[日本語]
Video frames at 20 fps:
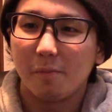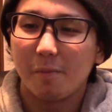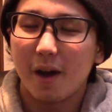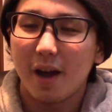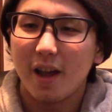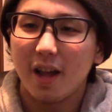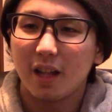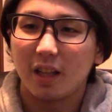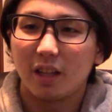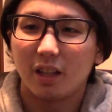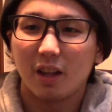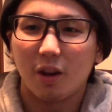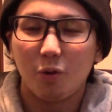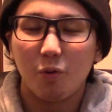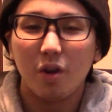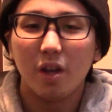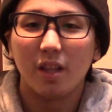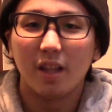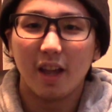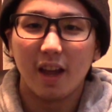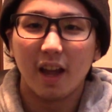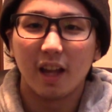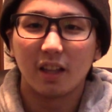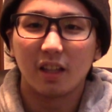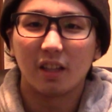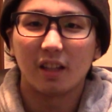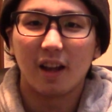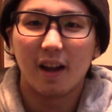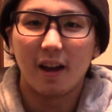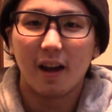前やってた Wii でやっ
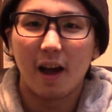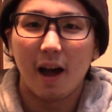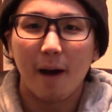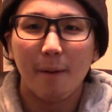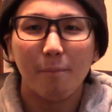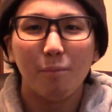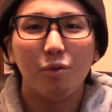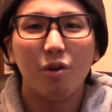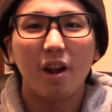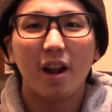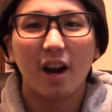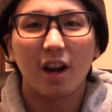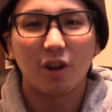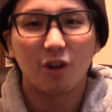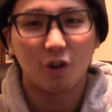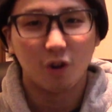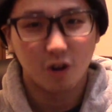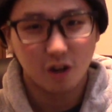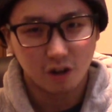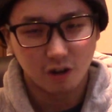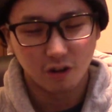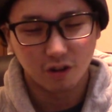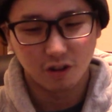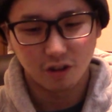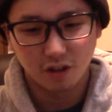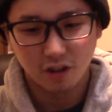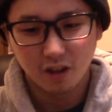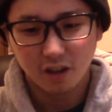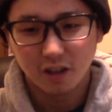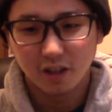てた
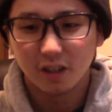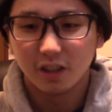アンブレラクロニクルズ